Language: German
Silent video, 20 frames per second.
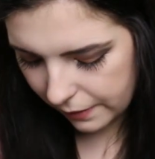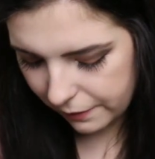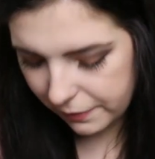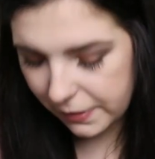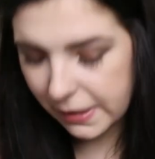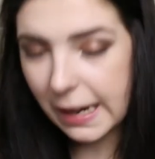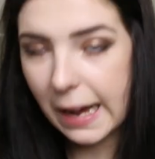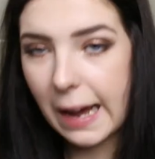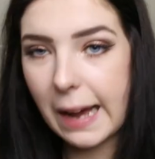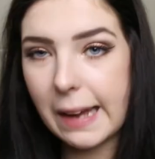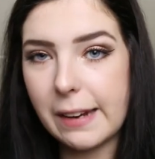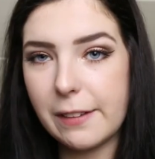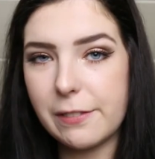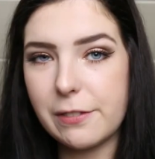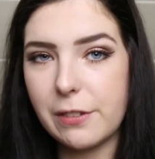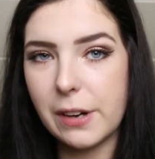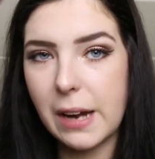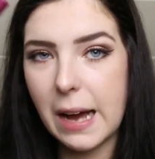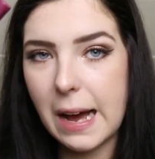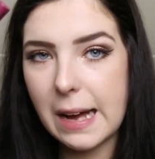Wieder einer
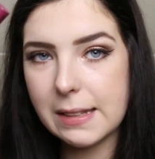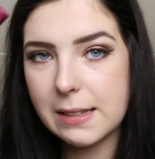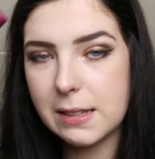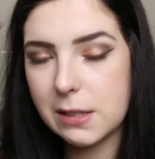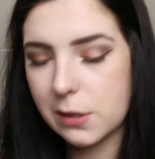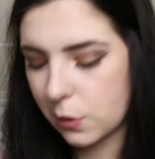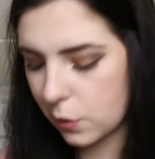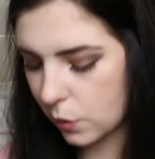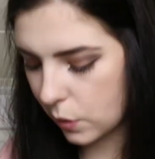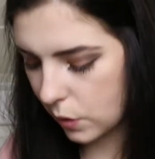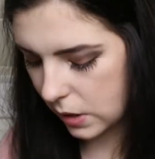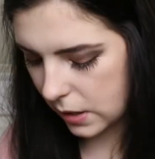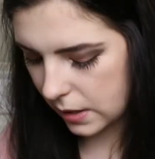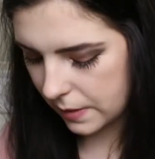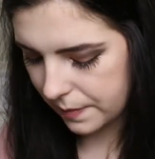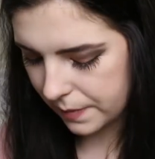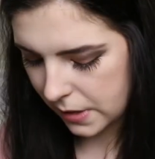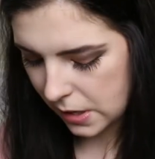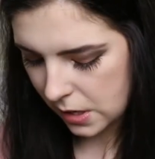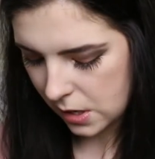von
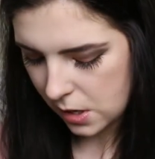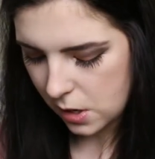Astor